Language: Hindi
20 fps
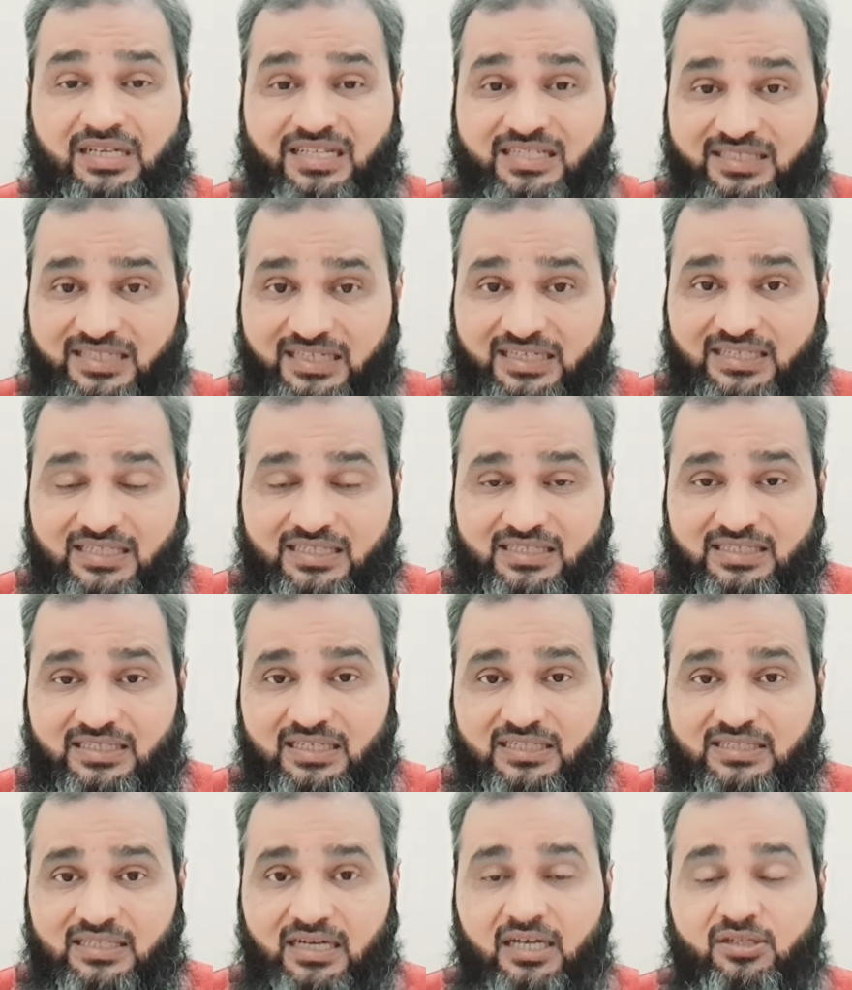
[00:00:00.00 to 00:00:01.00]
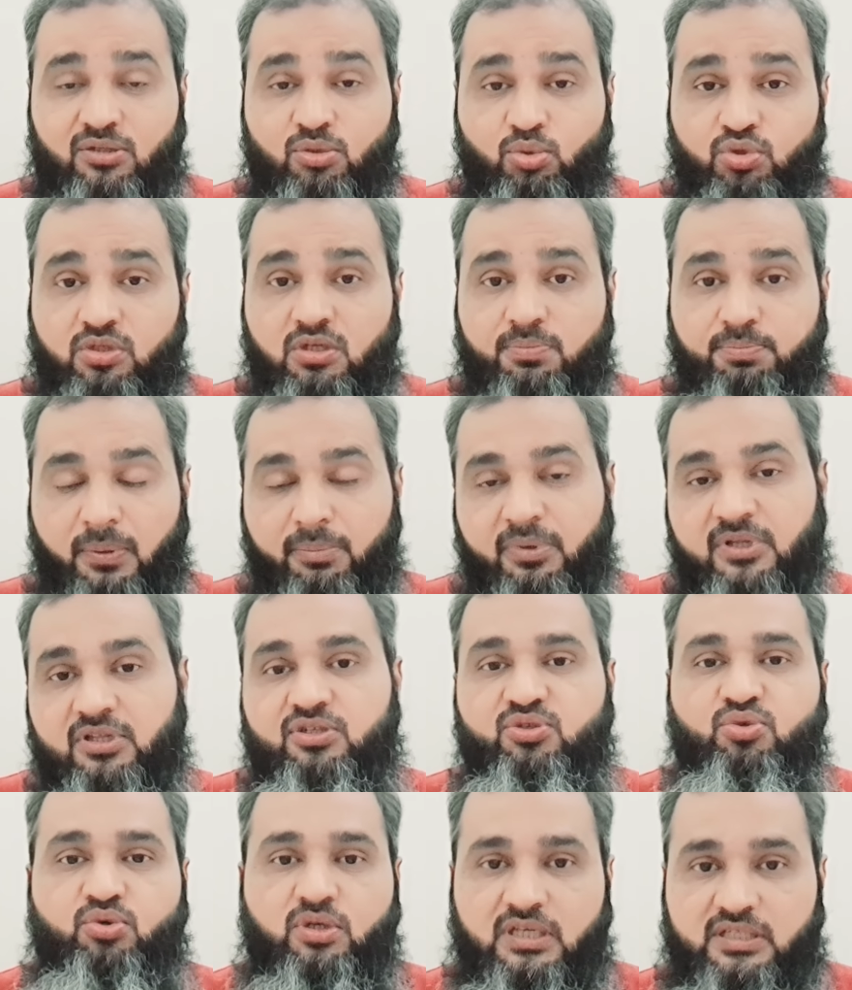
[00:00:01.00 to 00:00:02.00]
रिस्ट्रिक्शंस के साथ कुछ
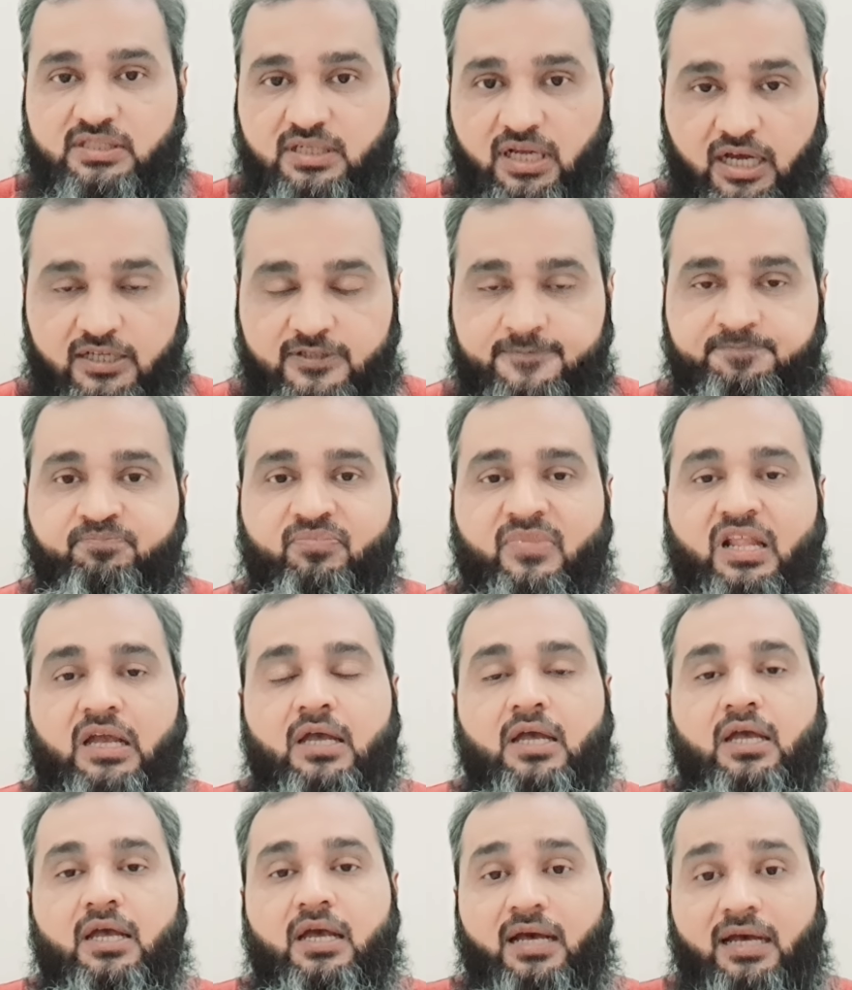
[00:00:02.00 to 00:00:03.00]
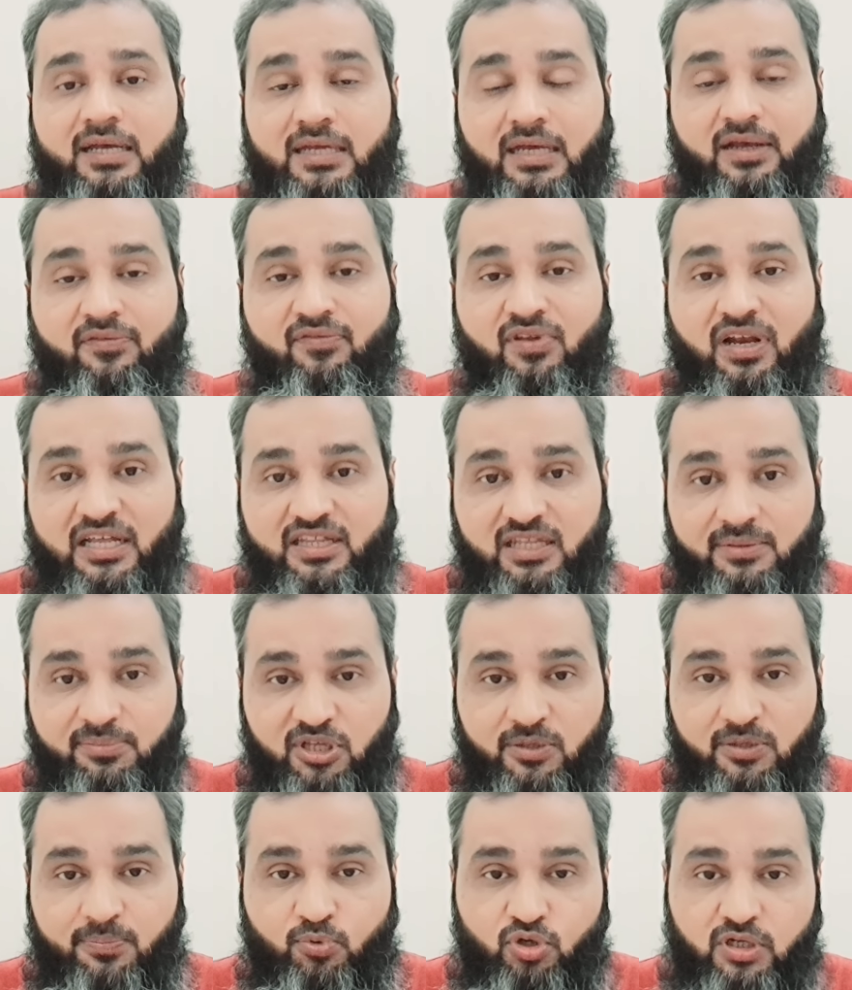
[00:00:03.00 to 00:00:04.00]
पाबंदियों के साथ
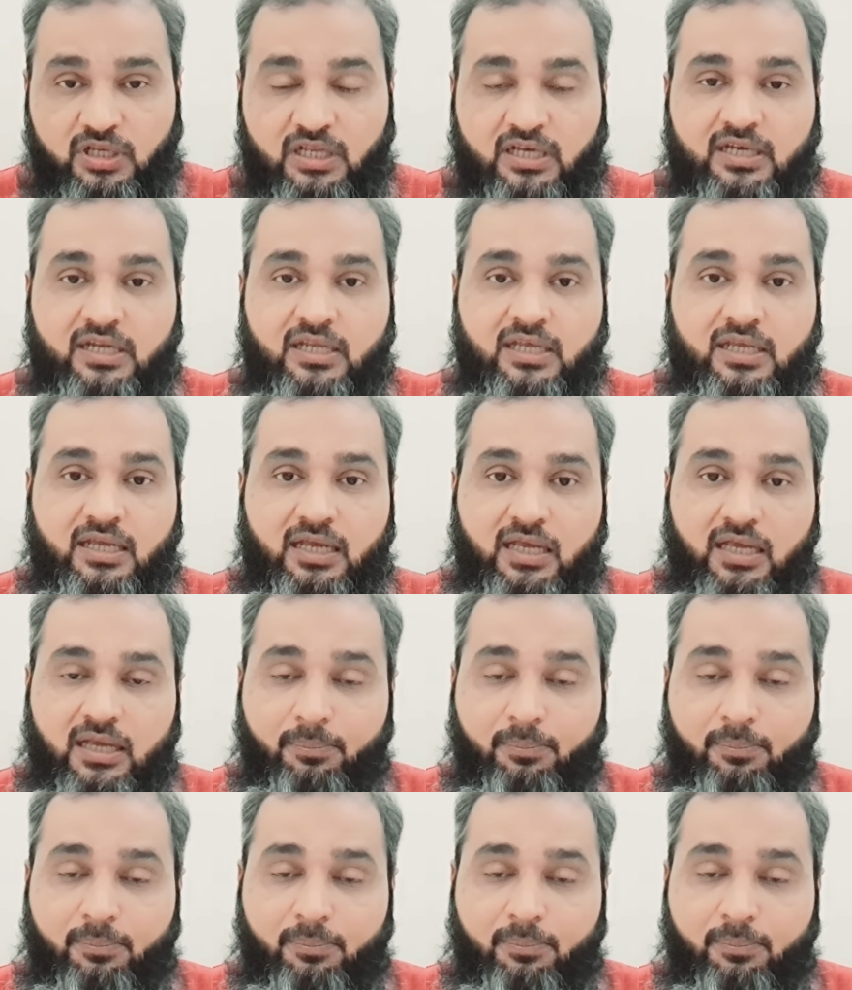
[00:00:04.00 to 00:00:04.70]
व्लादिमिर पुटिन ने